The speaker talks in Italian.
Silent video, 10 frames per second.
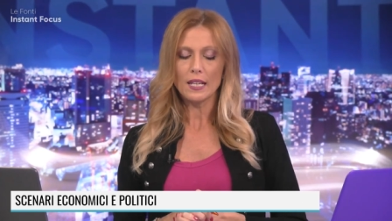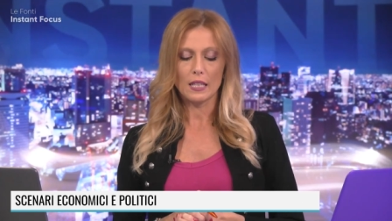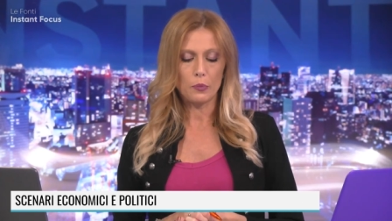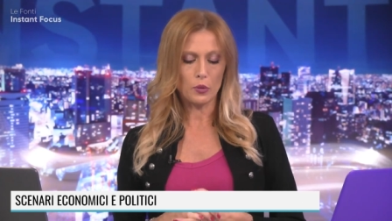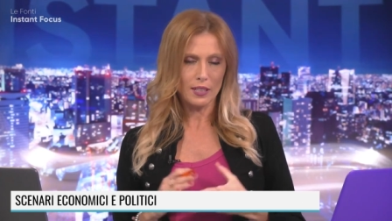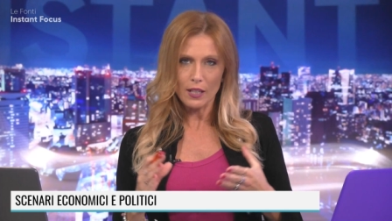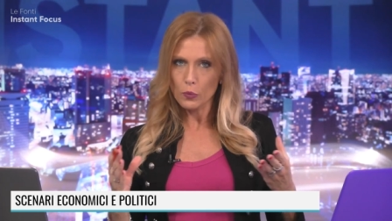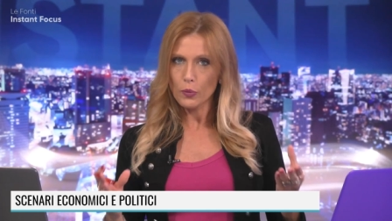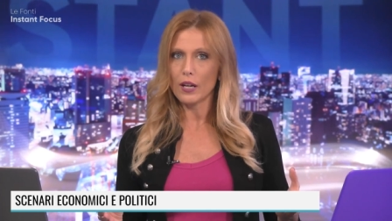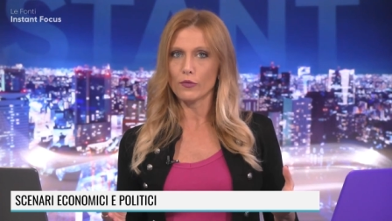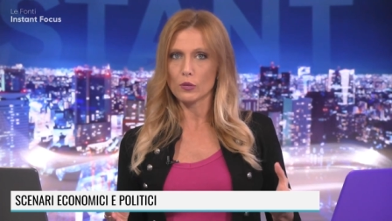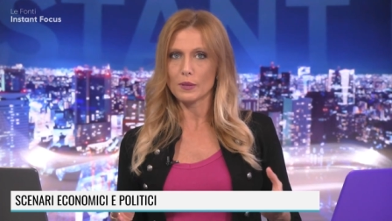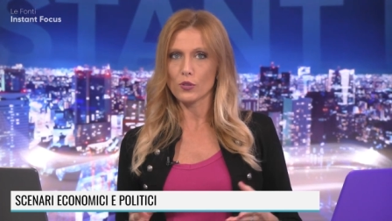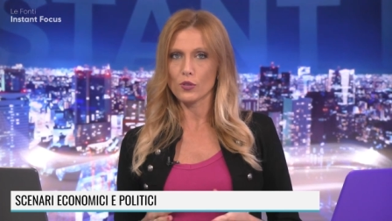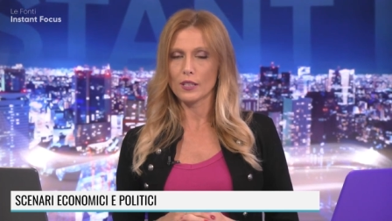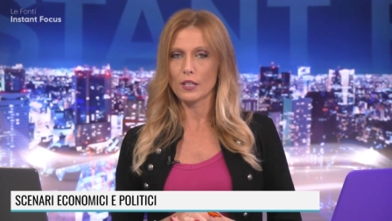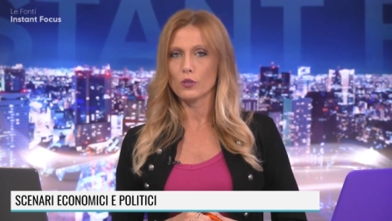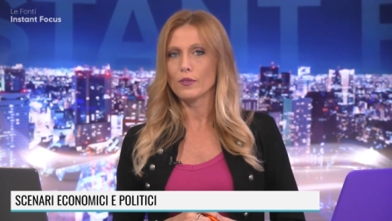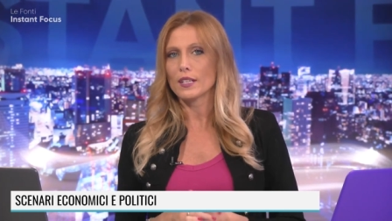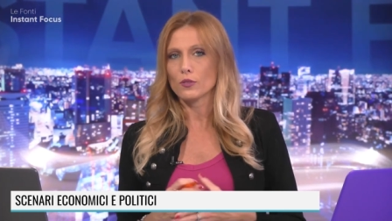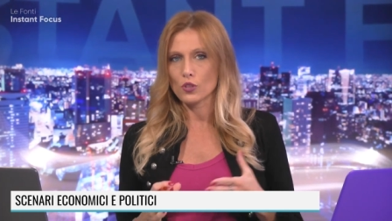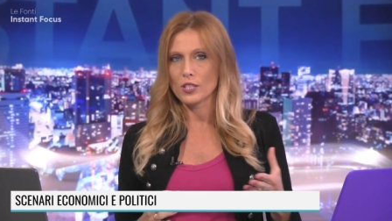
che porteranno poi alla formazione del governo,